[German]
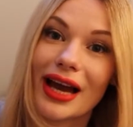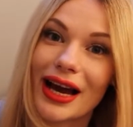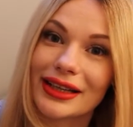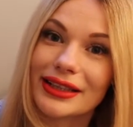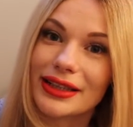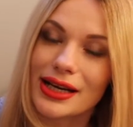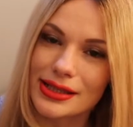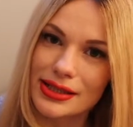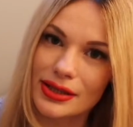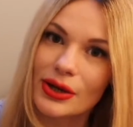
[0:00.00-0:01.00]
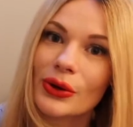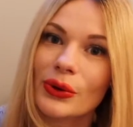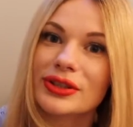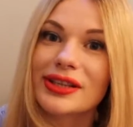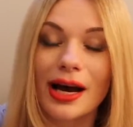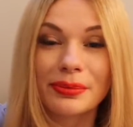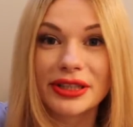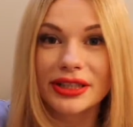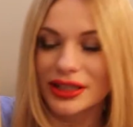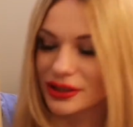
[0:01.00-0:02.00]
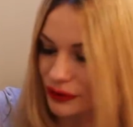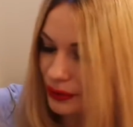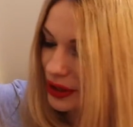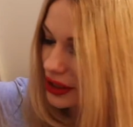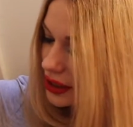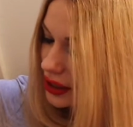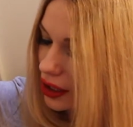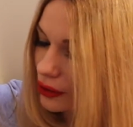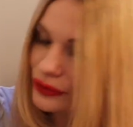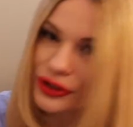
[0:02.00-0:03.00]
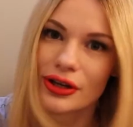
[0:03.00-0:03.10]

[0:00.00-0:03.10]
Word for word: Adidas. Und da habe ich nichts für mich gekauft,